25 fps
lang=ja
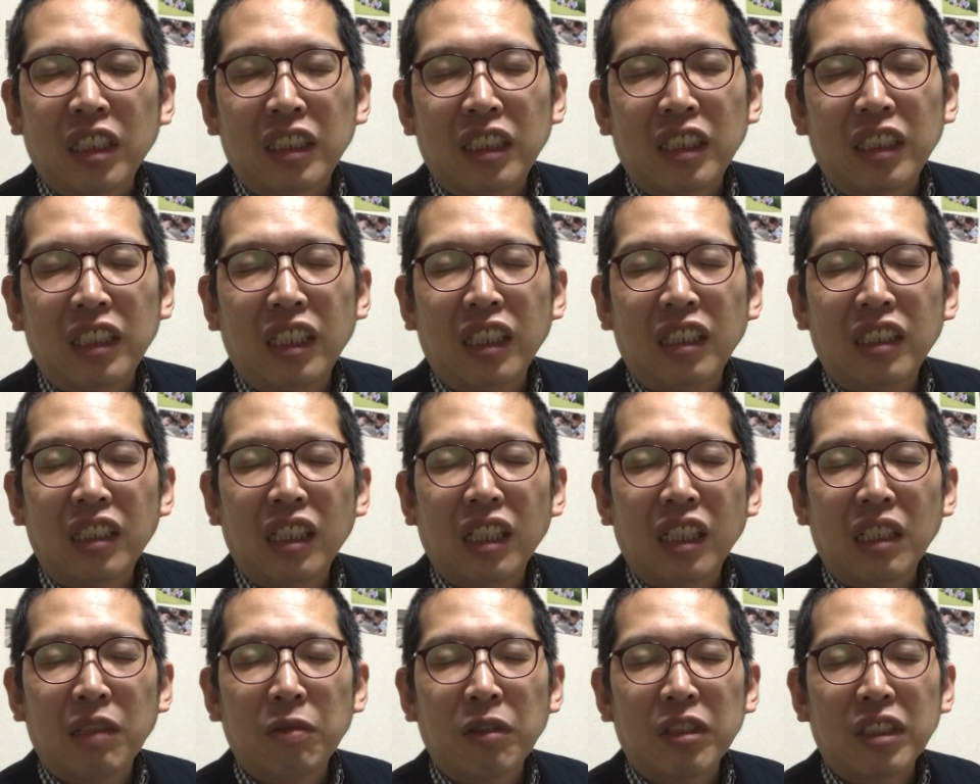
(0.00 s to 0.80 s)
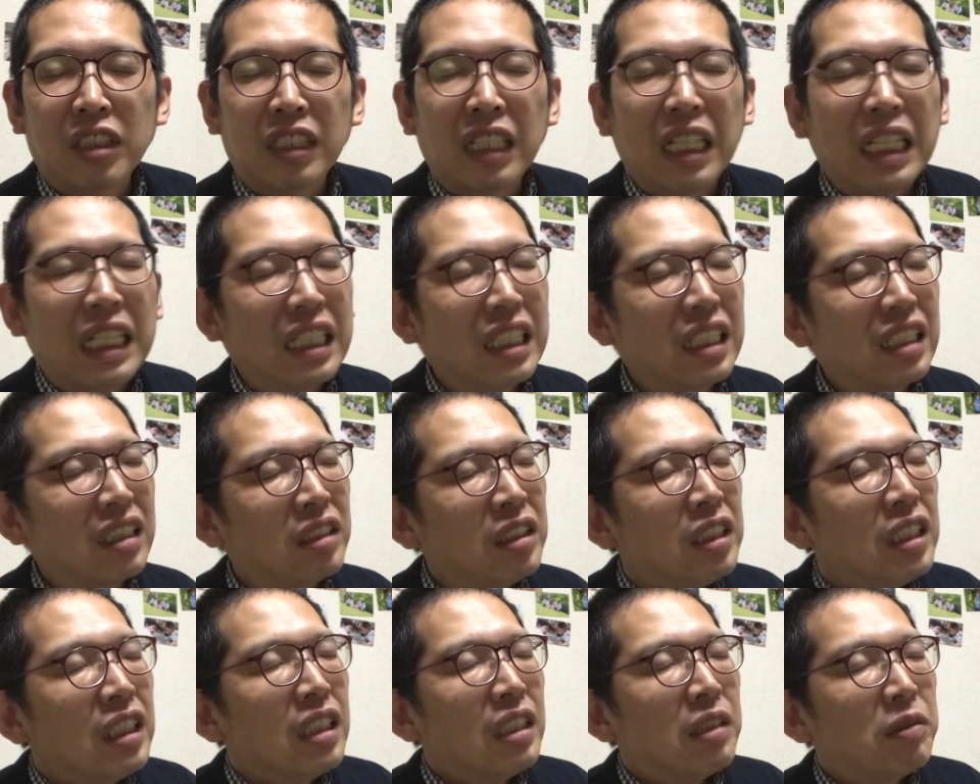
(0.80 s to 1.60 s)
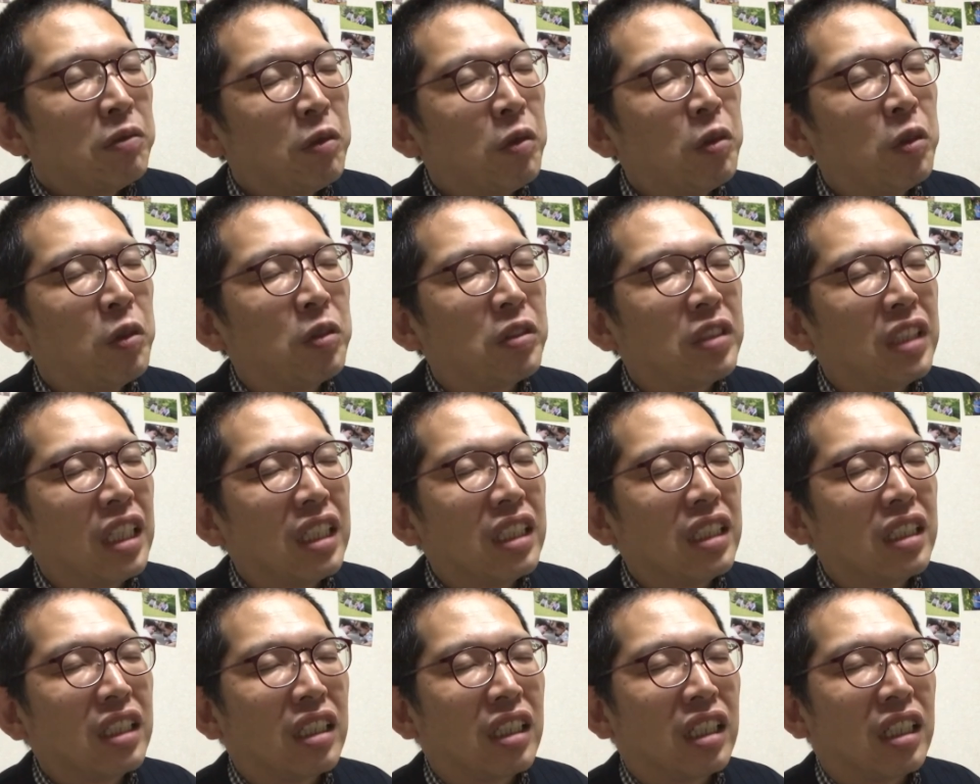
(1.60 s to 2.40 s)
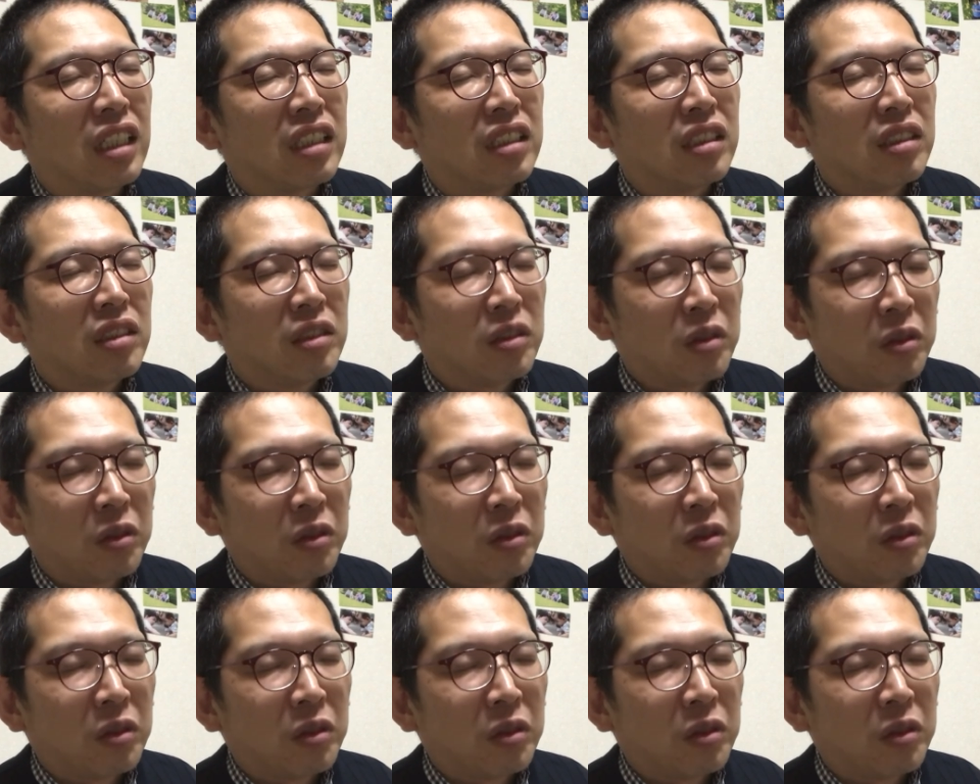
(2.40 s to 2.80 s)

させていただきましたなんかもうなんか